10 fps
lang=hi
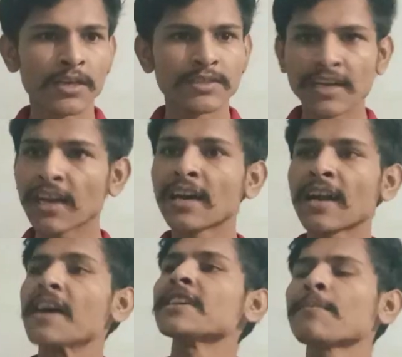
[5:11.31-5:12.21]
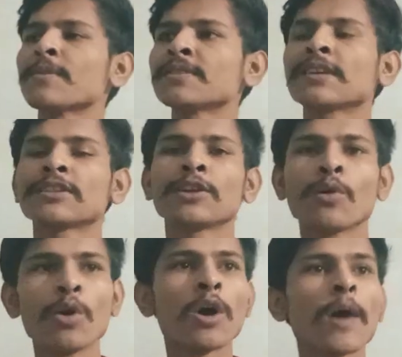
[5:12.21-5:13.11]
जंगल का राजा बन सकते
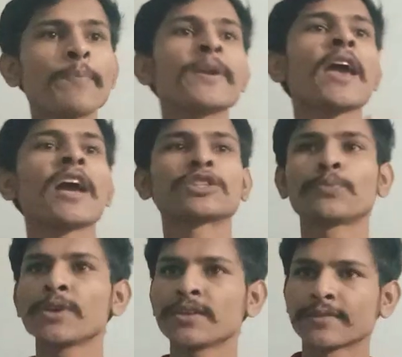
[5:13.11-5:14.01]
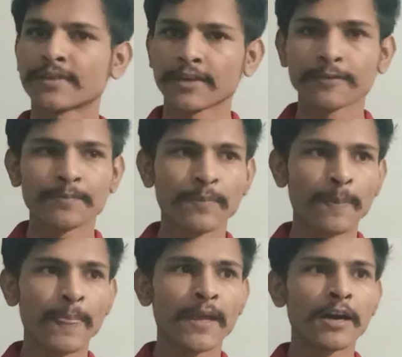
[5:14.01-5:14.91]
हो अपने एक्सपीरियंस से
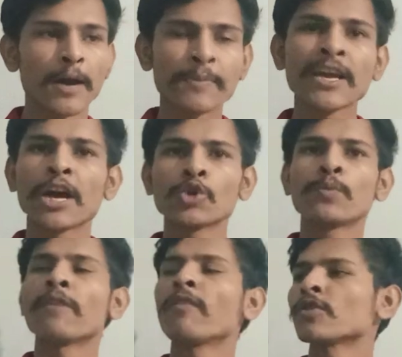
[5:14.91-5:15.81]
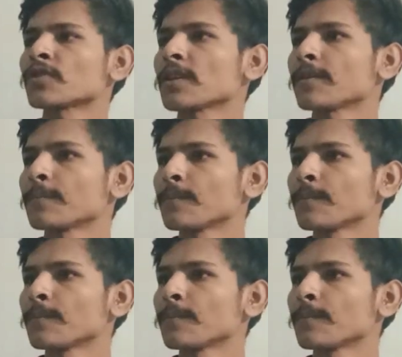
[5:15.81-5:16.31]
अपने अनुभवों से